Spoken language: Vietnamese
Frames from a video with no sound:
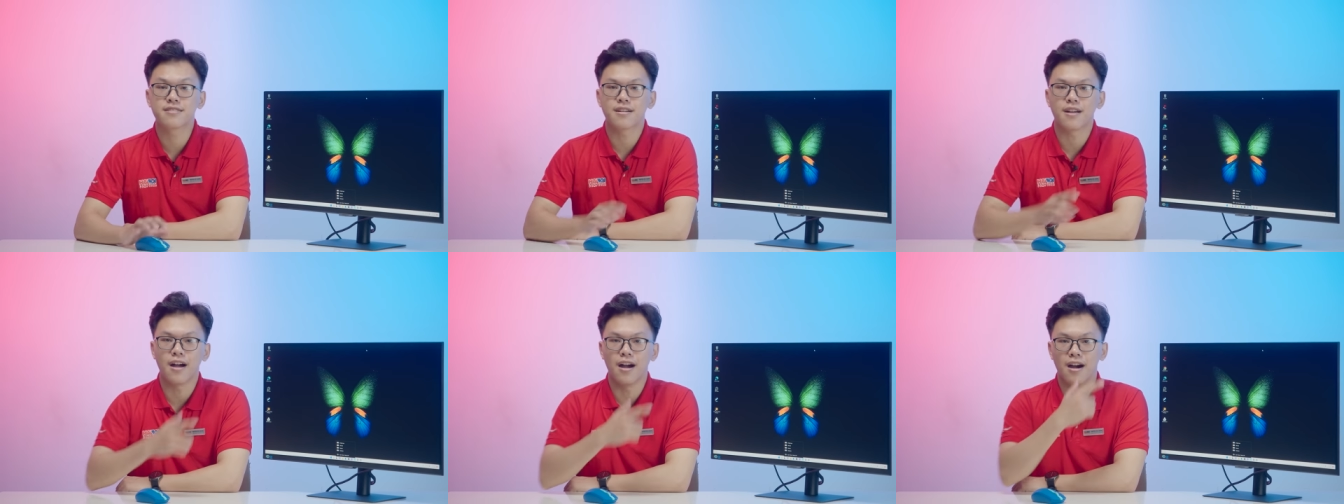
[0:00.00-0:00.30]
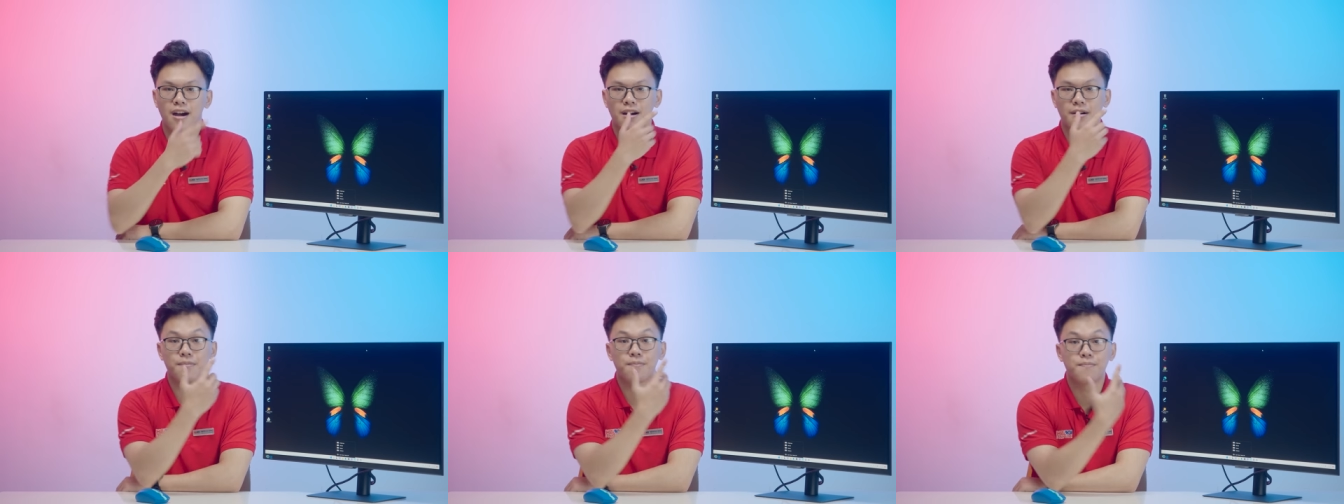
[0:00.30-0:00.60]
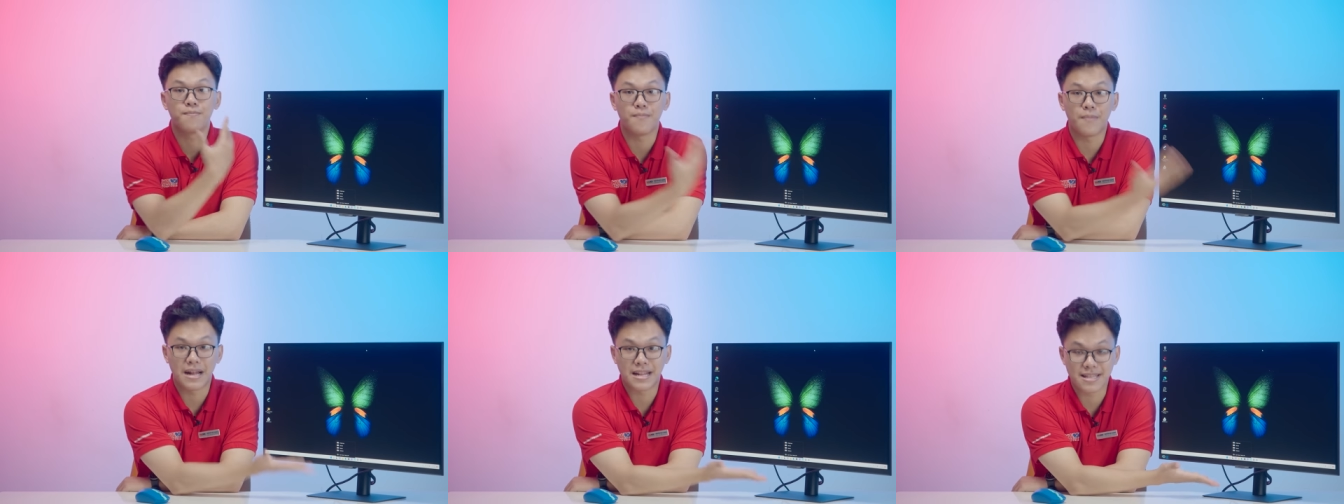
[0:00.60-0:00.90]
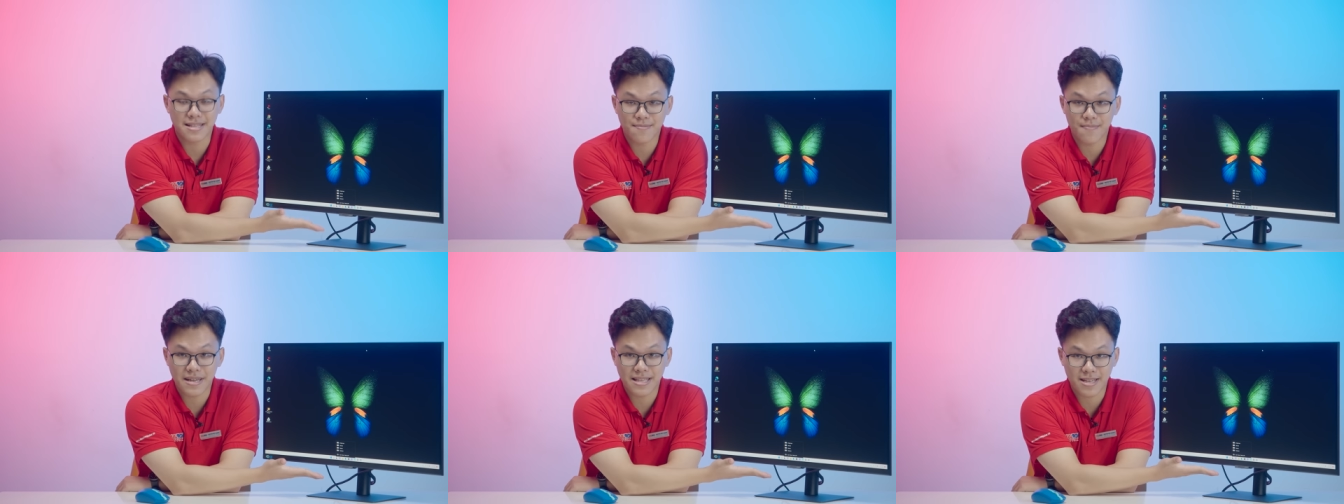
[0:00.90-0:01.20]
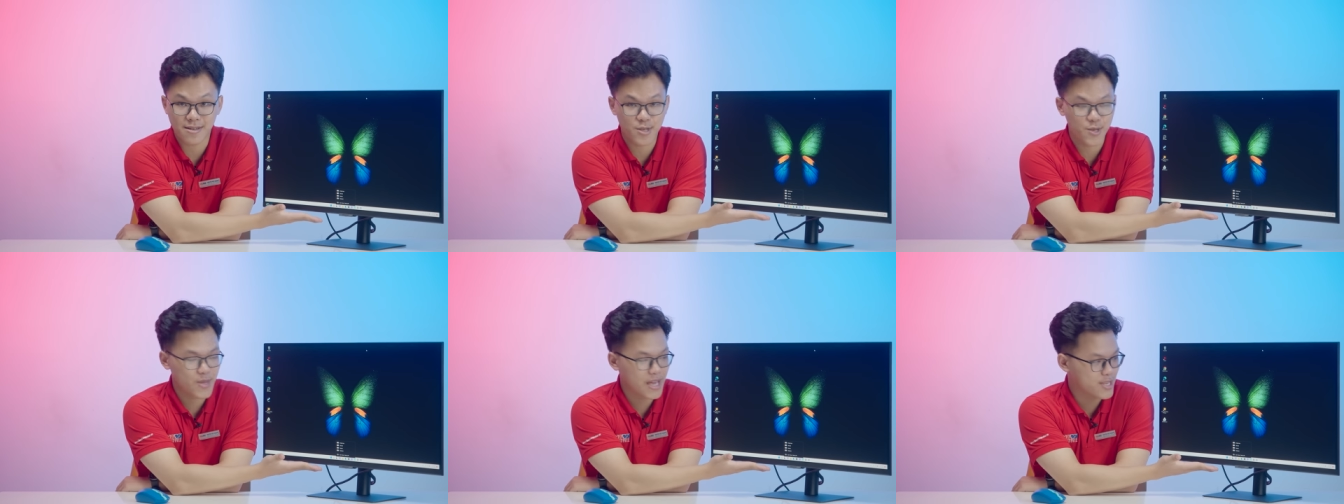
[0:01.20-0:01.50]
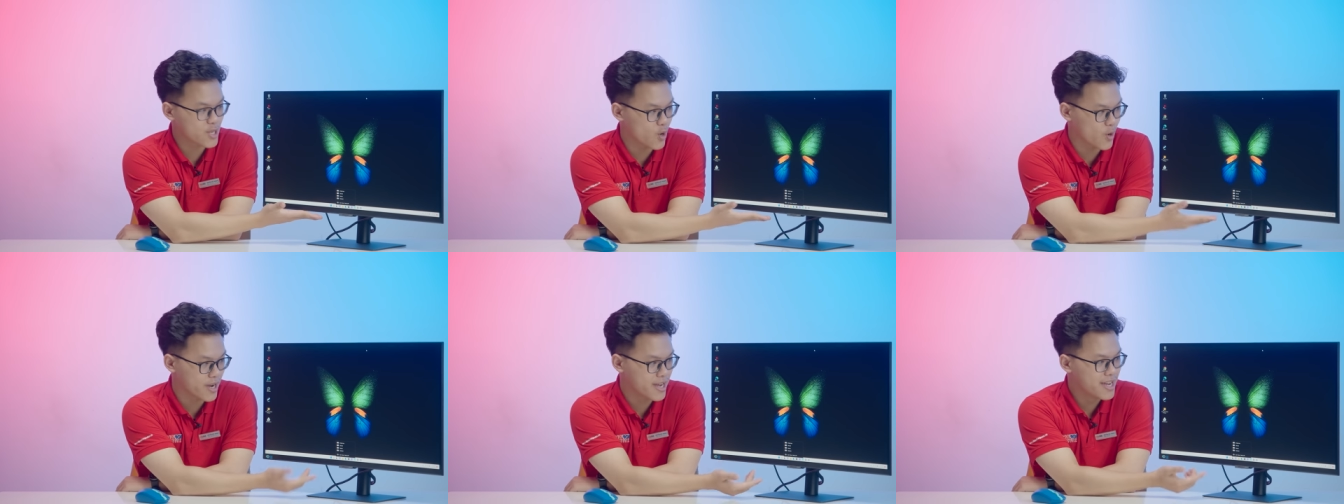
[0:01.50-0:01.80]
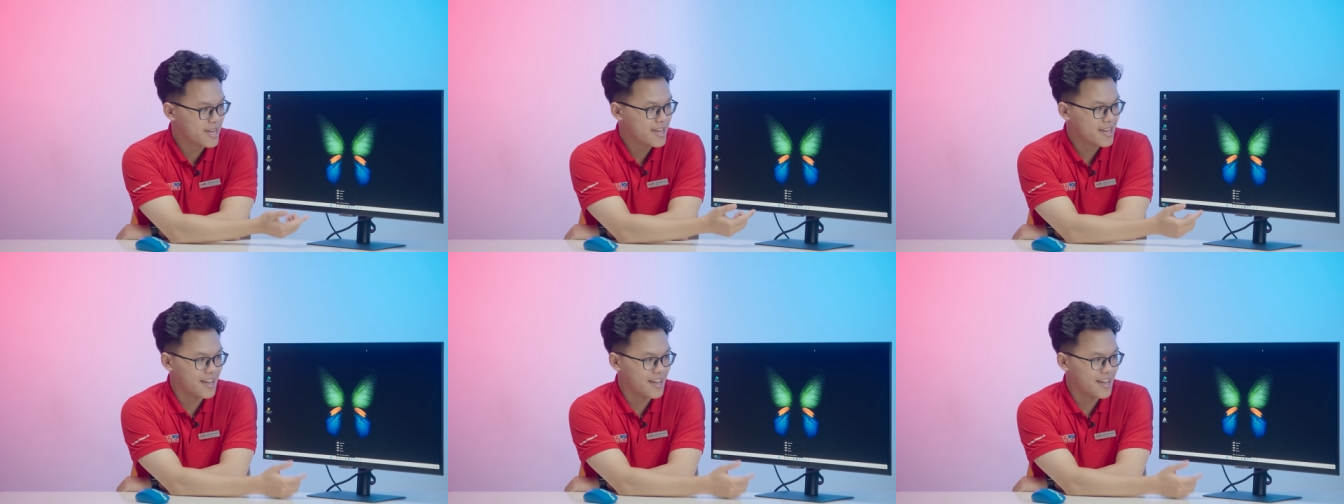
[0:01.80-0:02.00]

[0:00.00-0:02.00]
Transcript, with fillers: uh, màn máy tính chúng ta rồi.